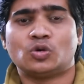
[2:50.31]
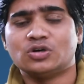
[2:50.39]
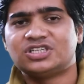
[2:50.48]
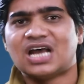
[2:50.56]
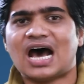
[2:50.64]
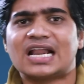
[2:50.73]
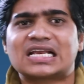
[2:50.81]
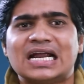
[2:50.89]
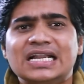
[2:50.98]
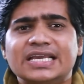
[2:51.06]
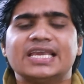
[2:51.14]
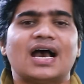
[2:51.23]
तो
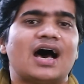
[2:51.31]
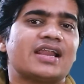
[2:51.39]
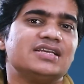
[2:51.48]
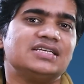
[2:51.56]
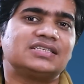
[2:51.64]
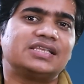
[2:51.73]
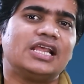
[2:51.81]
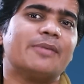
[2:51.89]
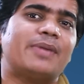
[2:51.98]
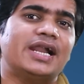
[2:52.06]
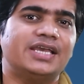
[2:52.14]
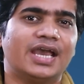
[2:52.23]
झारखंड की हार इसलिए
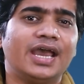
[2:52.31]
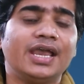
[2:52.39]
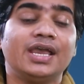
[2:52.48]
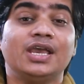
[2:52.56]
बड़ी है